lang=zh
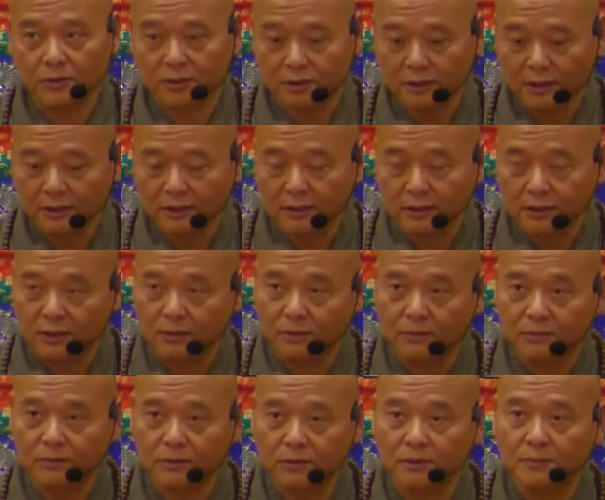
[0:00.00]
神
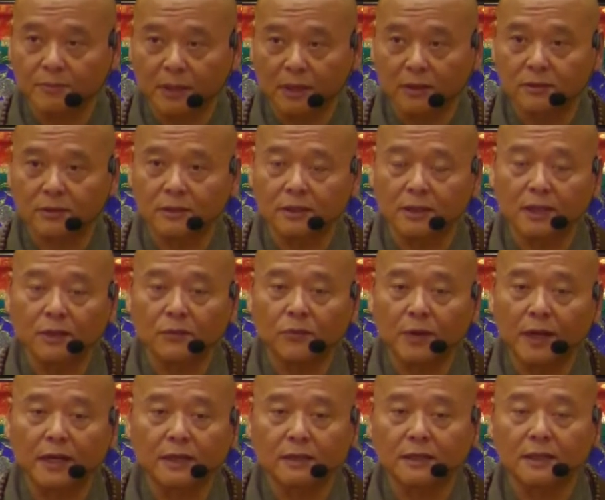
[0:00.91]
秀，就是表示你
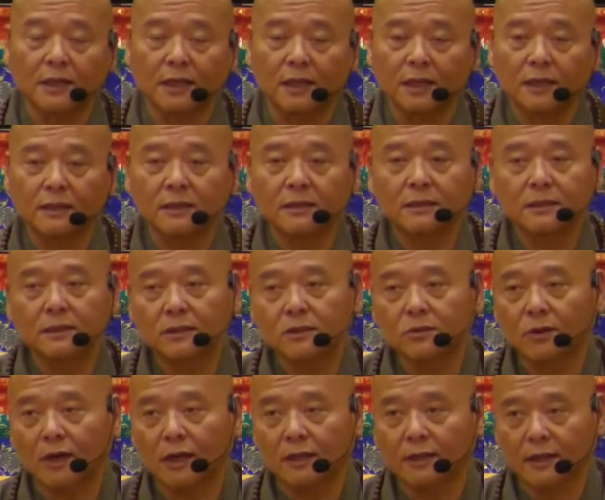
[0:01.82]
威德
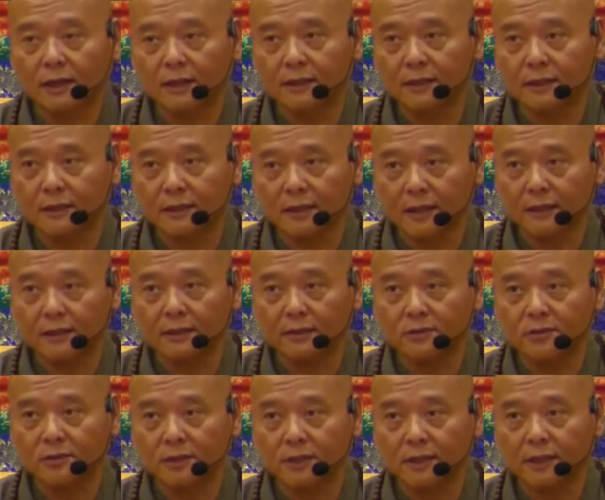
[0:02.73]
庄严的念念
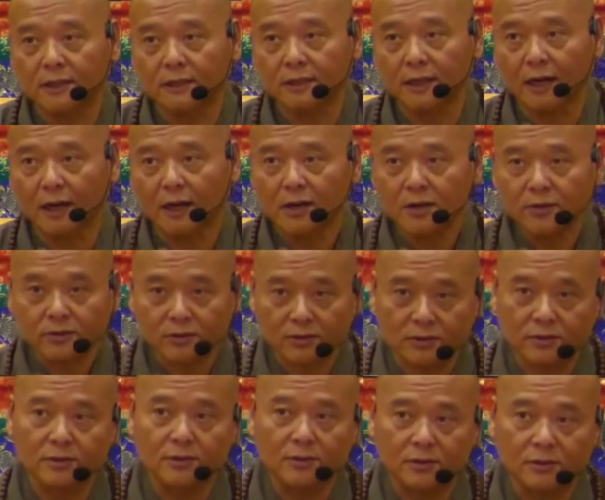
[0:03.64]
之间的
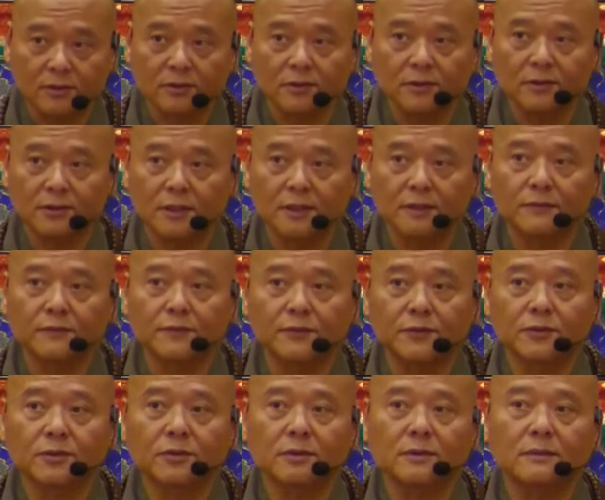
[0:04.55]
时时勤
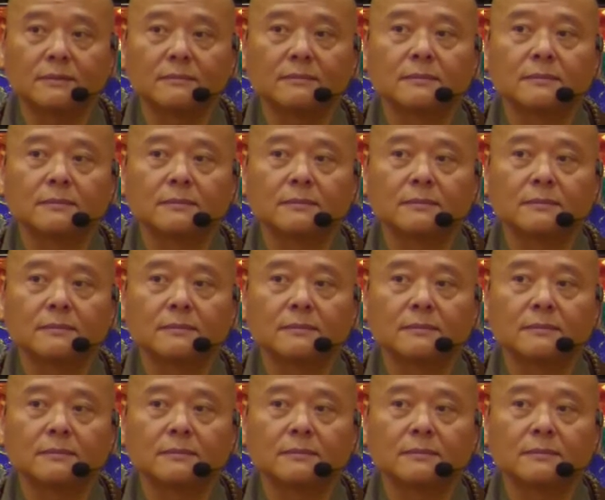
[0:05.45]
拂拭。